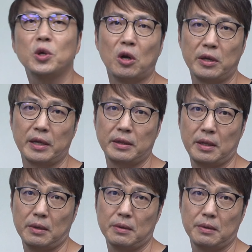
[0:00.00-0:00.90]

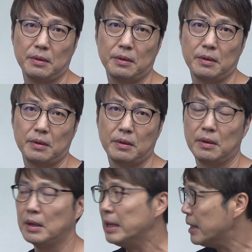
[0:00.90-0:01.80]
열겠대요.
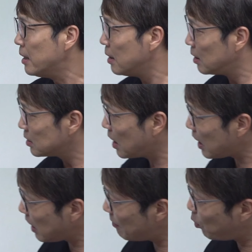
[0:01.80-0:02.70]
자,
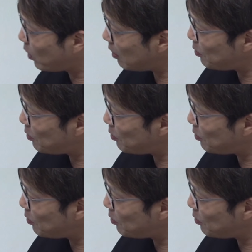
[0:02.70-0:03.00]
아까 한번 볼까요,